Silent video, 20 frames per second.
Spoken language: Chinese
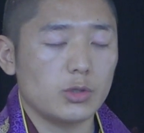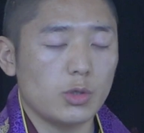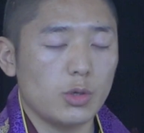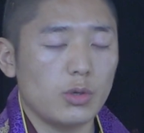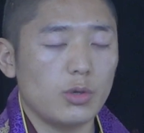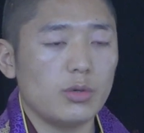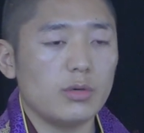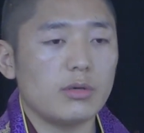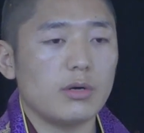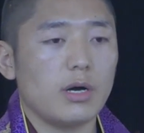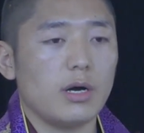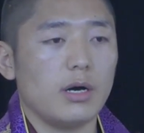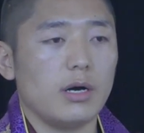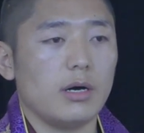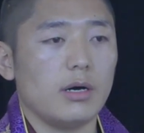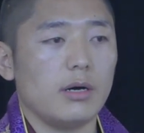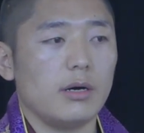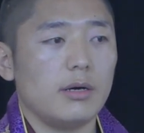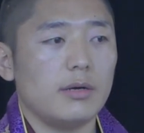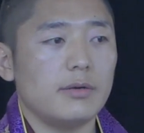都
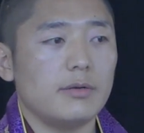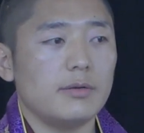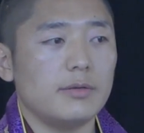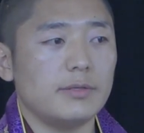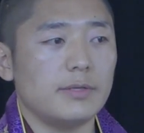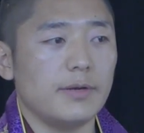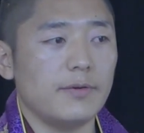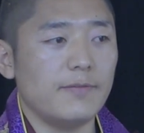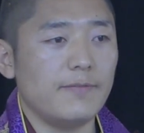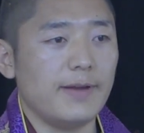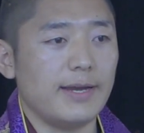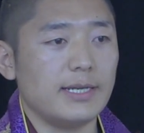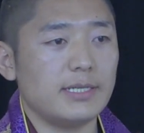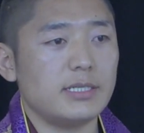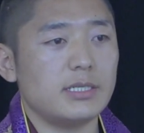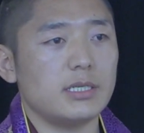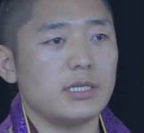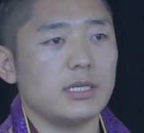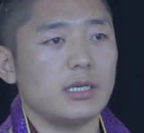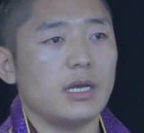呃认为
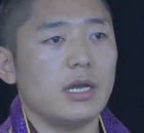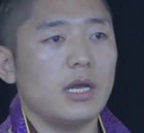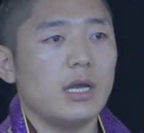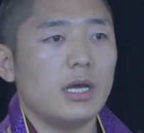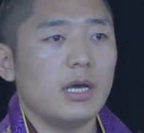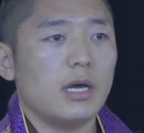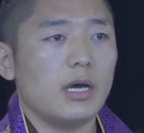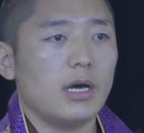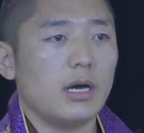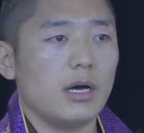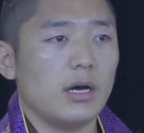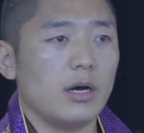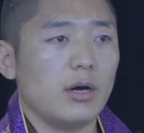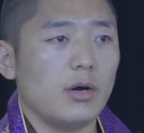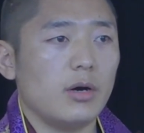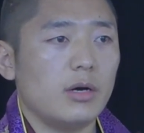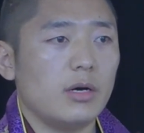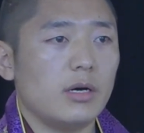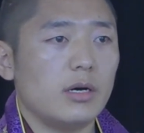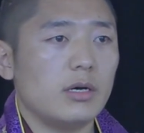是呃
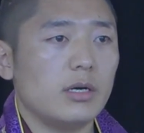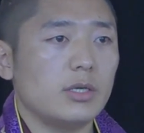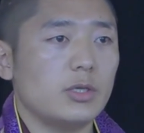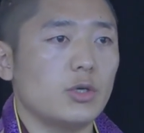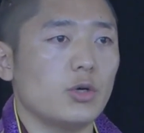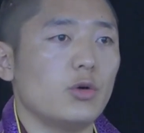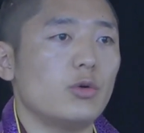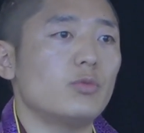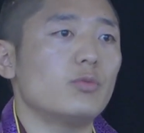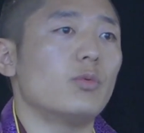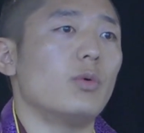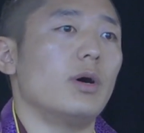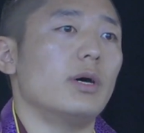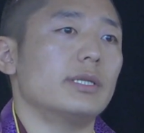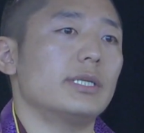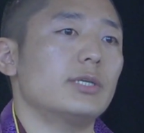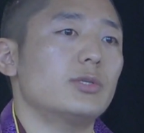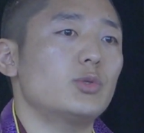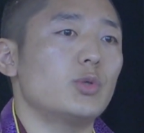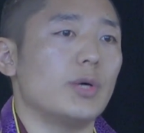有我
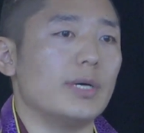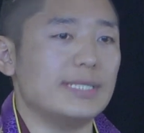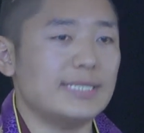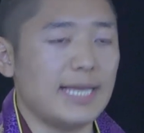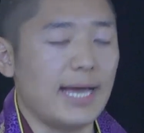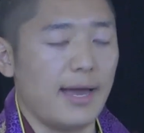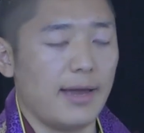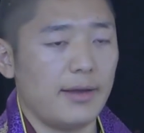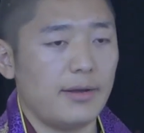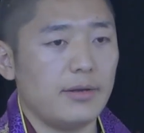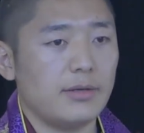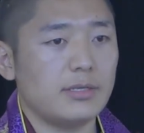的存在，